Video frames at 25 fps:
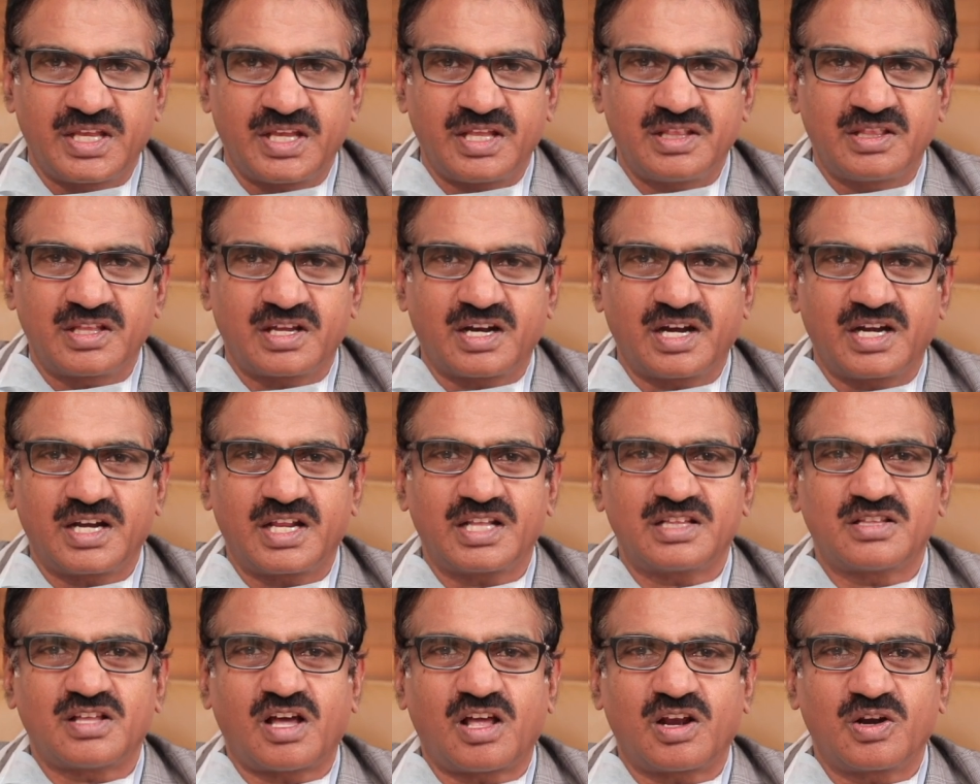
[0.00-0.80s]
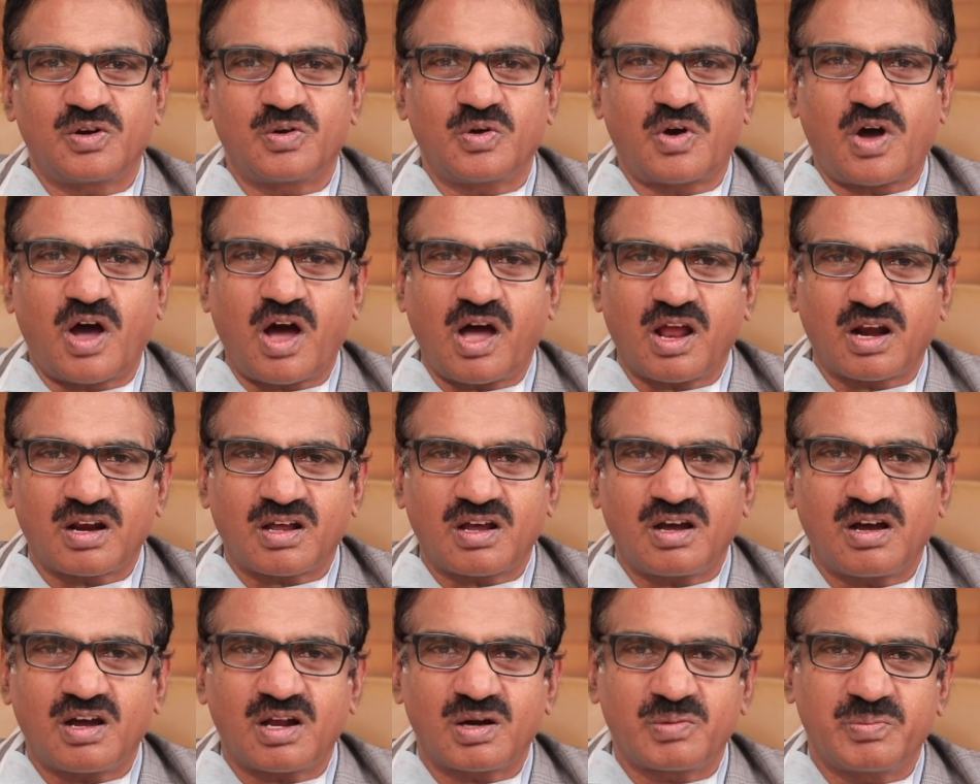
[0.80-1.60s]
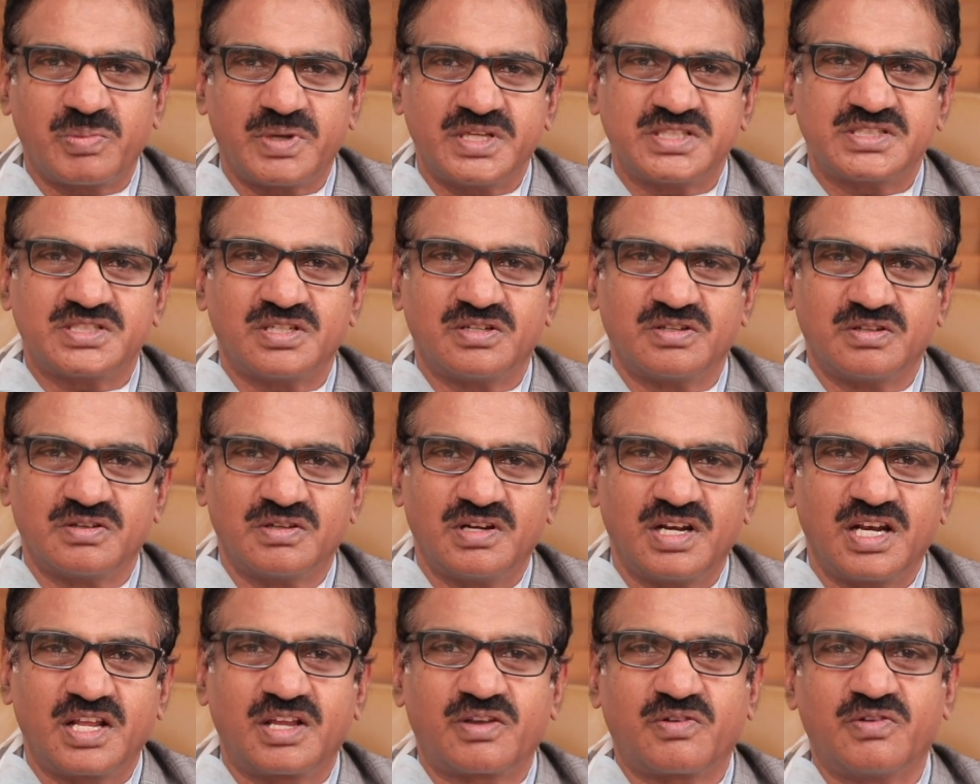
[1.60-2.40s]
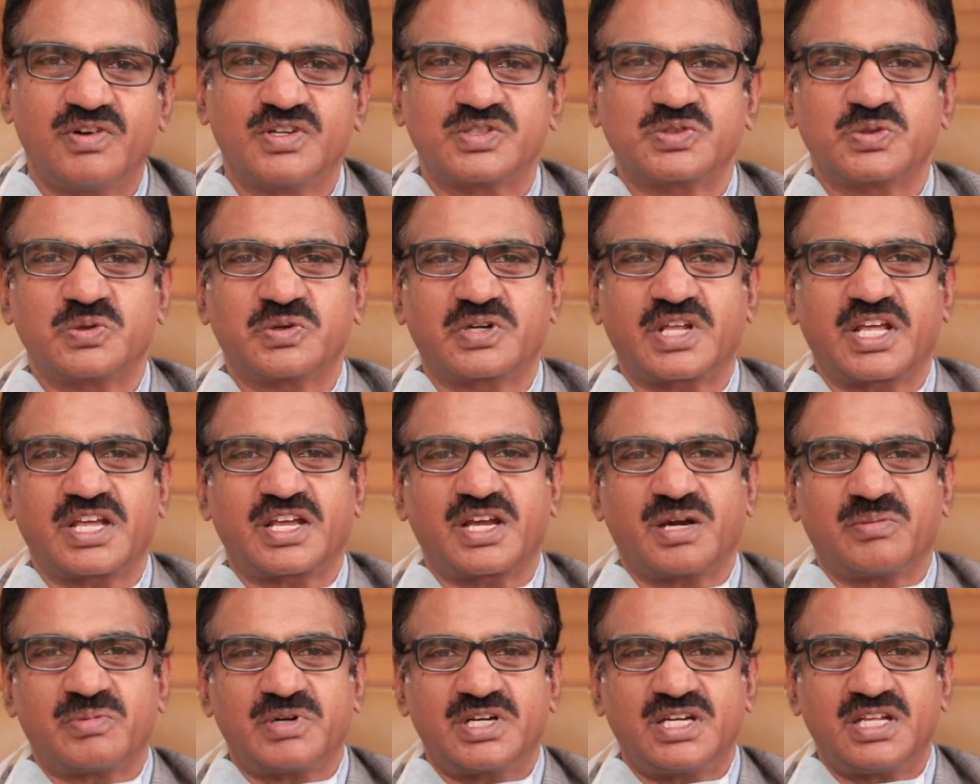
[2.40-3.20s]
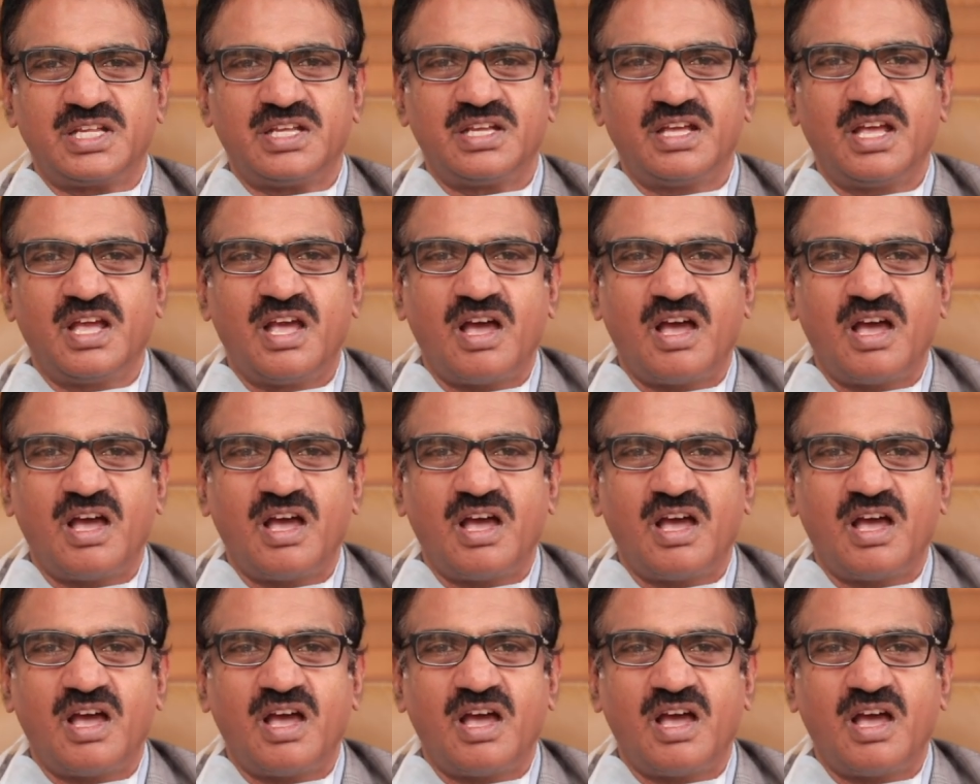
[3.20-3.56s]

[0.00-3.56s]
ఎందుకంటే దానిలో ఆల్కహాల్ బేస్డ్ లిక్విడ్స్ ఉంటాయి కాబట్టి